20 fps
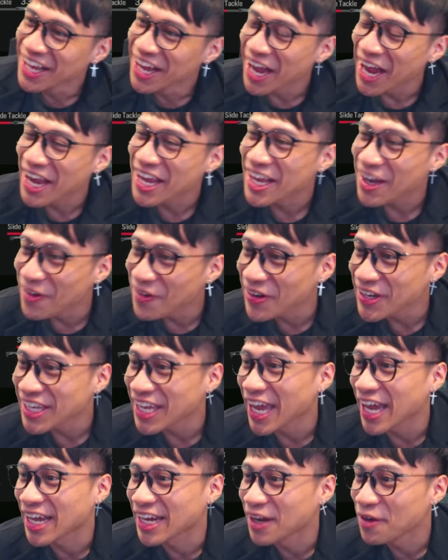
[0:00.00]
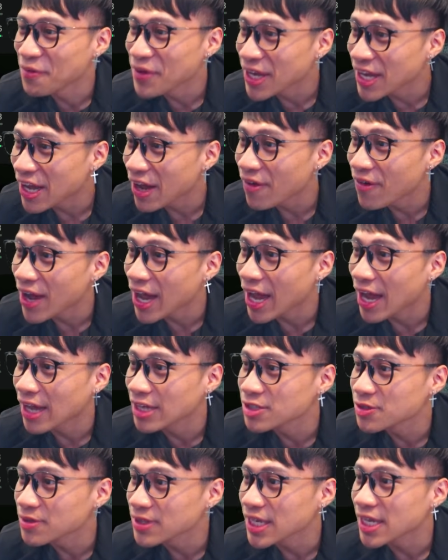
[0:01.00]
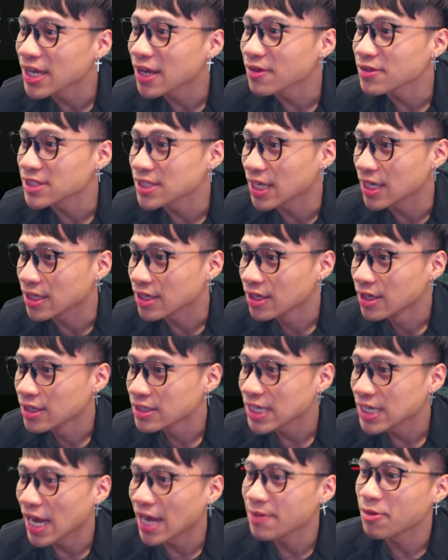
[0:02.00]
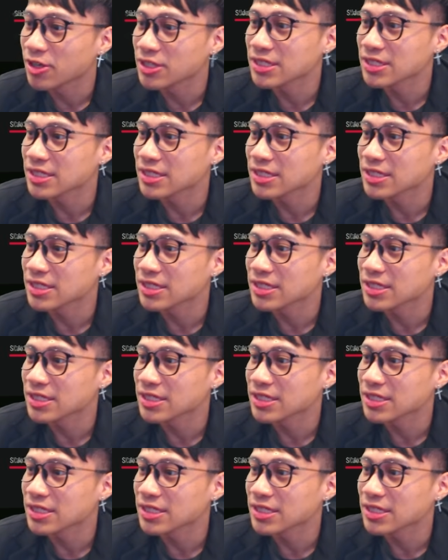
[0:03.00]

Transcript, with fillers: ไอ้เหี้ยโคตรเก่งเลยวิ่ง95ชุดติ้ง97จ่ายบอล